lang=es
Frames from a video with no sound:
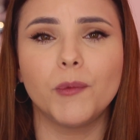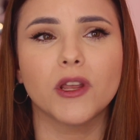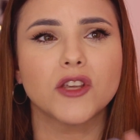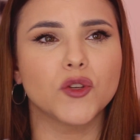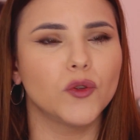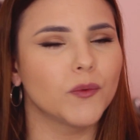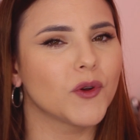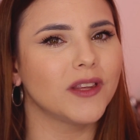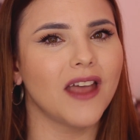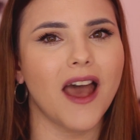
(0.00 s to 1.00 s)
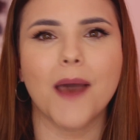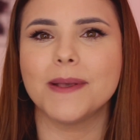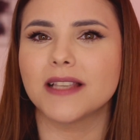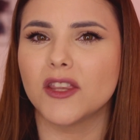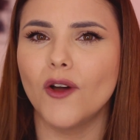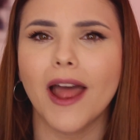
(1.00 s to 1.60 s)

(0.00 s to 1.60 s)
porque YouTube no está avisando